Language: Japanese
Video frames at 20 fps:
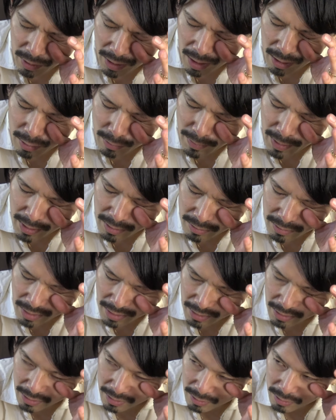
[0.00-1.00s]
100万ぐら
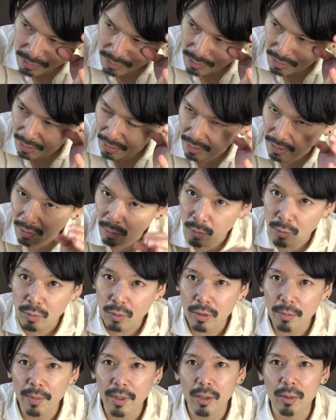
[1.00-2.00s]
いいくんじゃないかな本
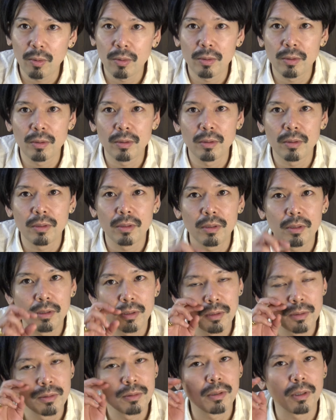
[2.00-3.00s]
当に別光って
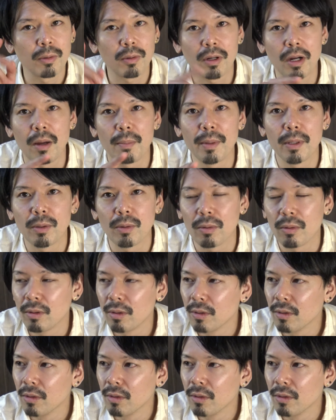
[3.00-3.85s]
いうあの亀の